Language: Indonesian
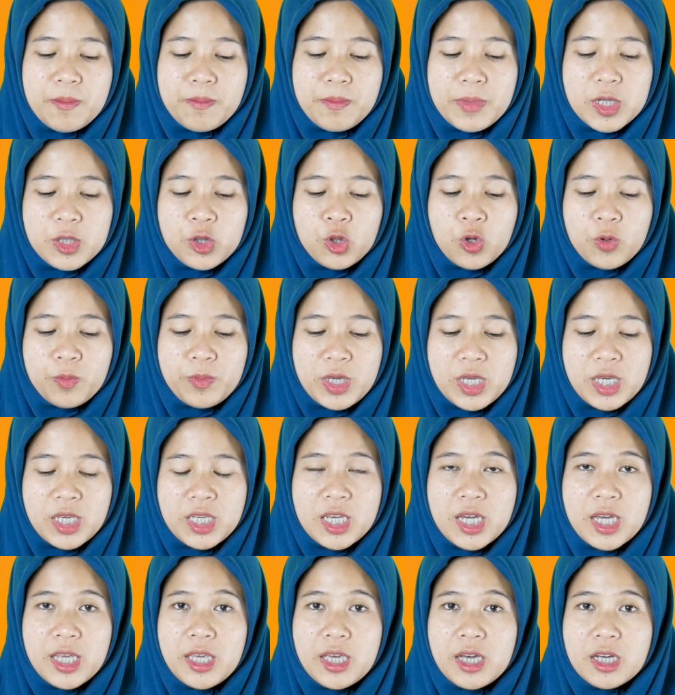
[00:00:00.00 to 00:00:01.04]
Mad
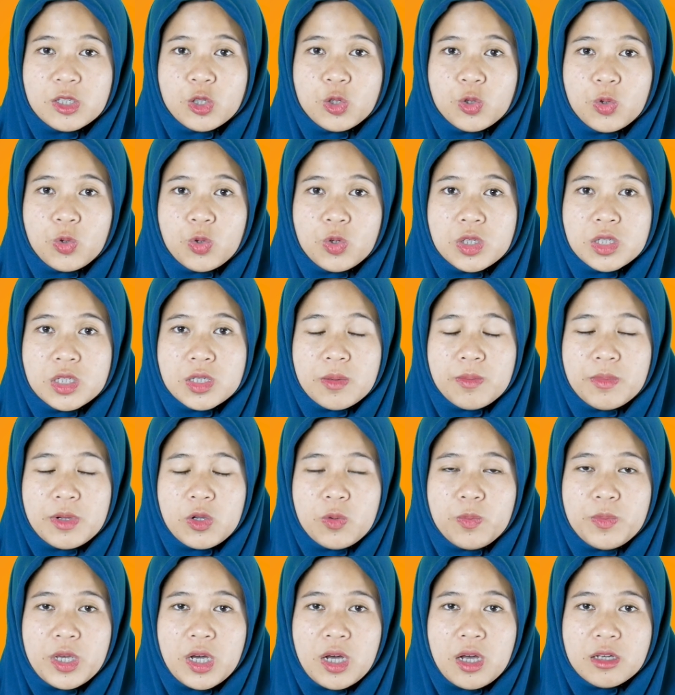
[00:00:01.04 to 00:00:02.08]
tobi'inya ya sukun
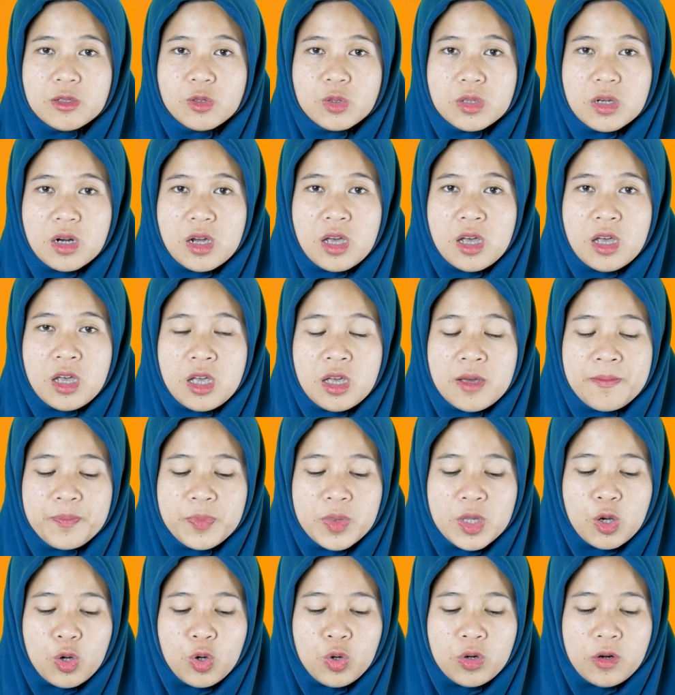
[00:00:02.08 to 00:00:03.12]
sebelumnya kasrah,
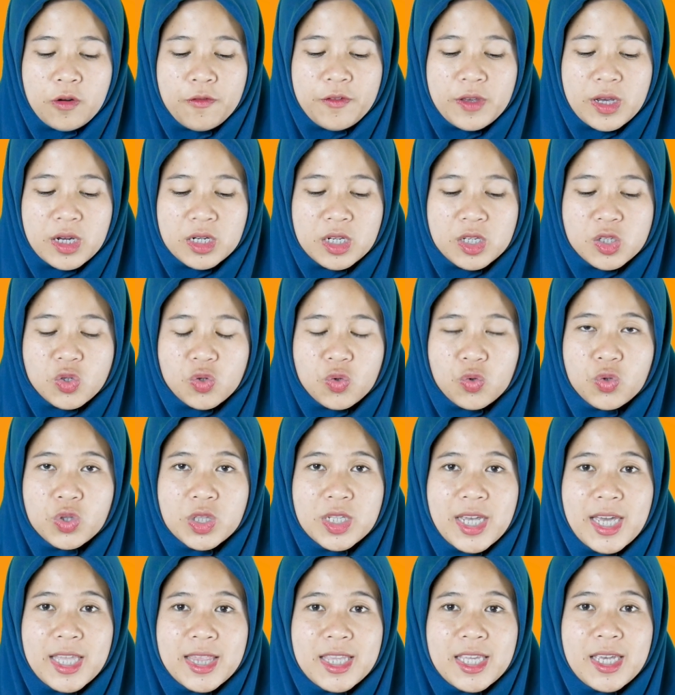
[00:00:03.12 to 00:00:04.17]
huruf yang
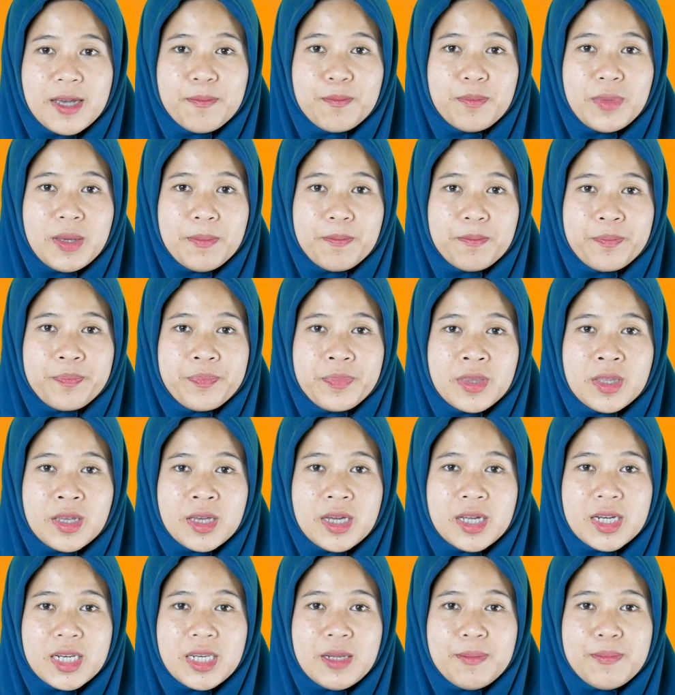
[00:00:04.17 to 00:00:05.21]
disukunkannya mim.
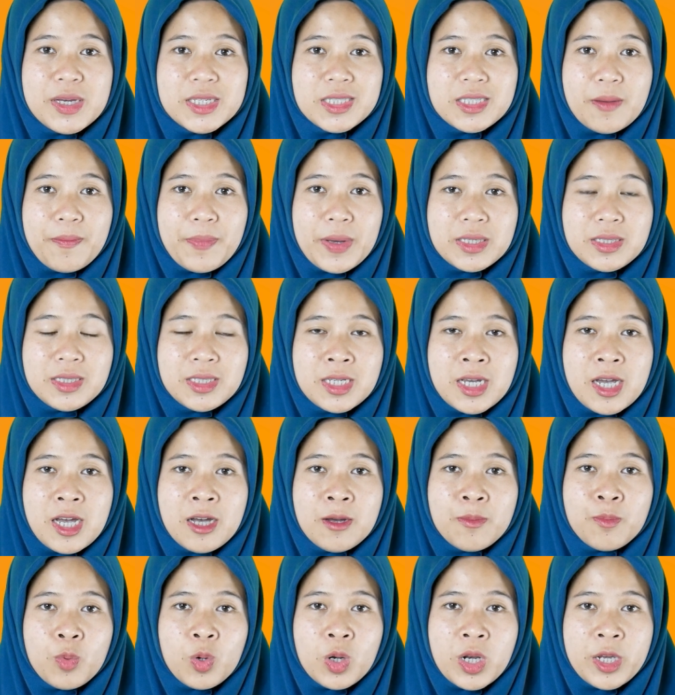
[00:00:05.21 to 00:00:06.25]
Dibaca
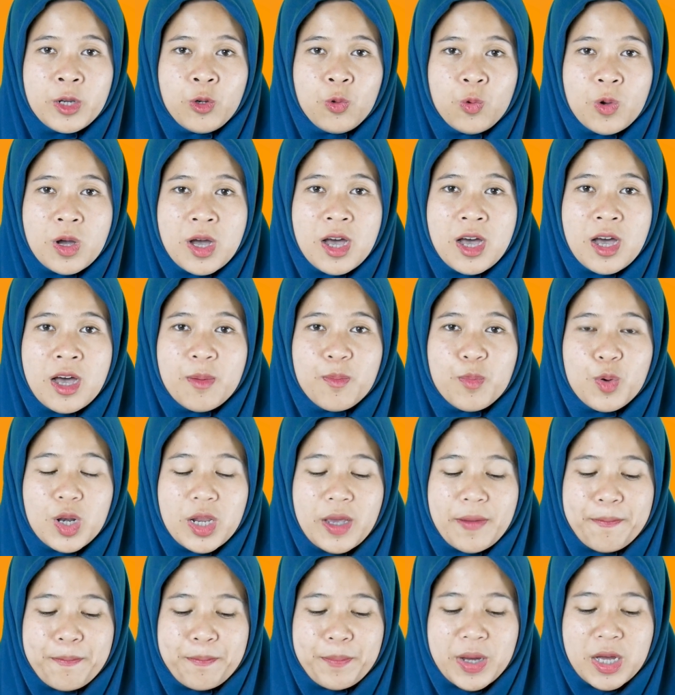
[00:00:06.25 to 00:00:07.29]
panjang, boleh dua,
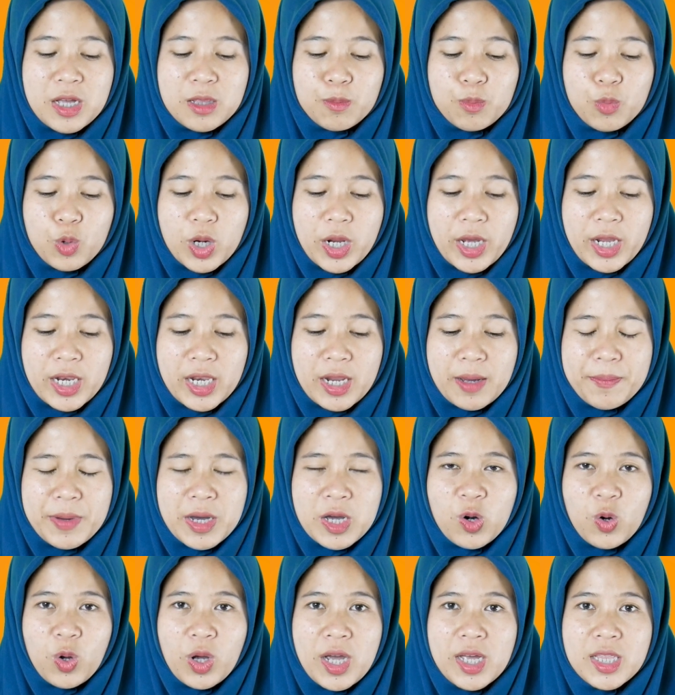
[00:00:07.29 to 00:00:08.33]
boleh empat, boleh enam
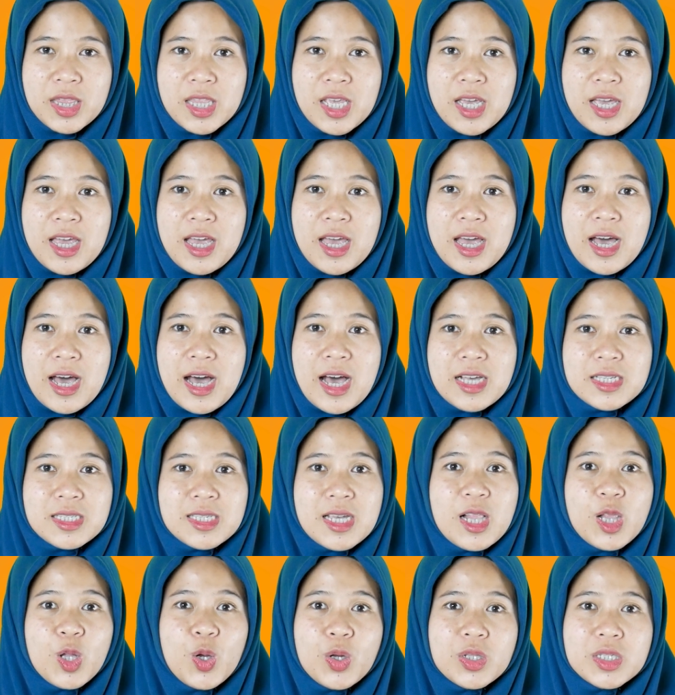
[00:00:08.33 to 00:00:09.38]
harokat,
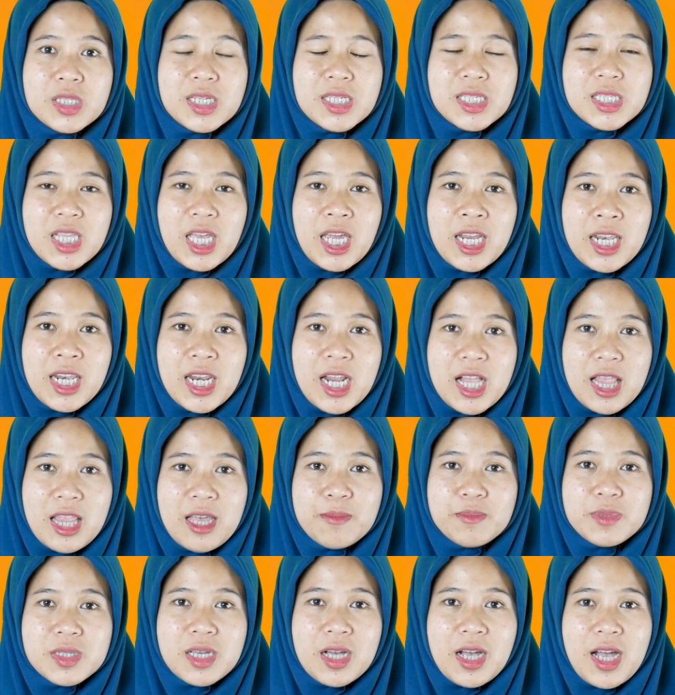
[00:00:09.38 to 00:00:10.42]
asal konsisten
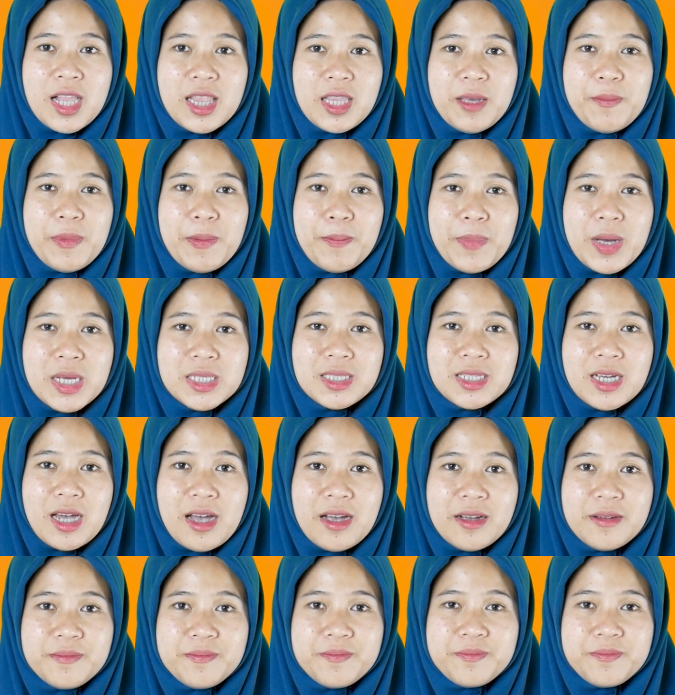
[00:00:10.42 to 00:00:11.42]
dalam sekali membaca.